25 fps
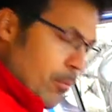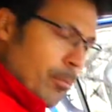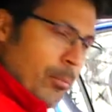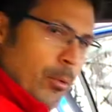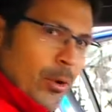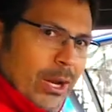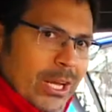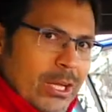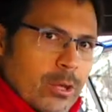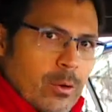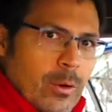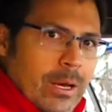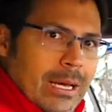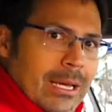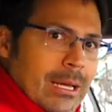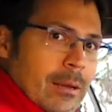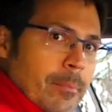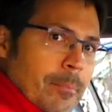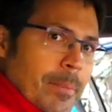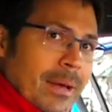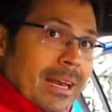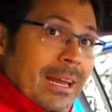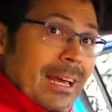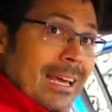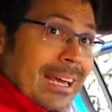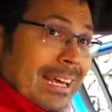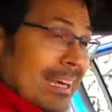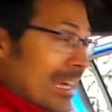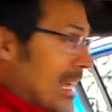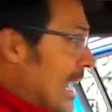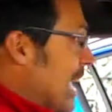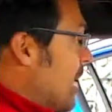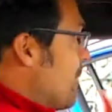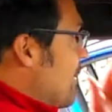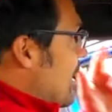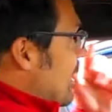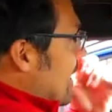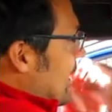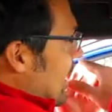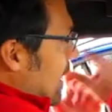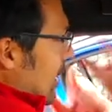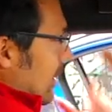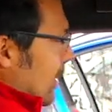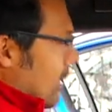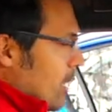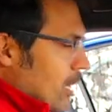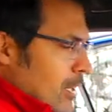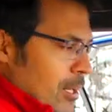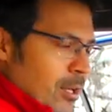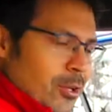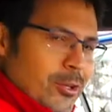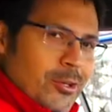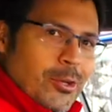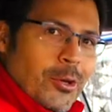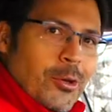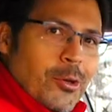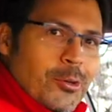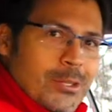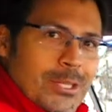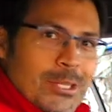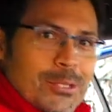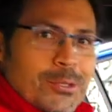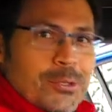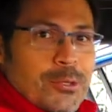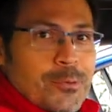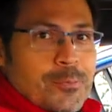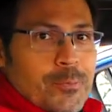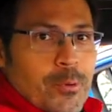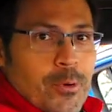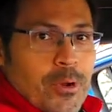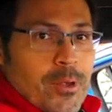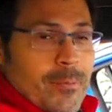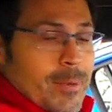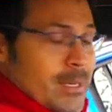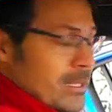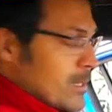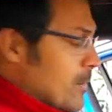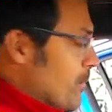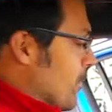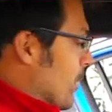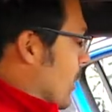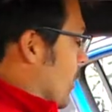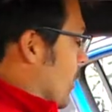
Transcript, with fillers: un poquito ágil para evitar todos estos problemas.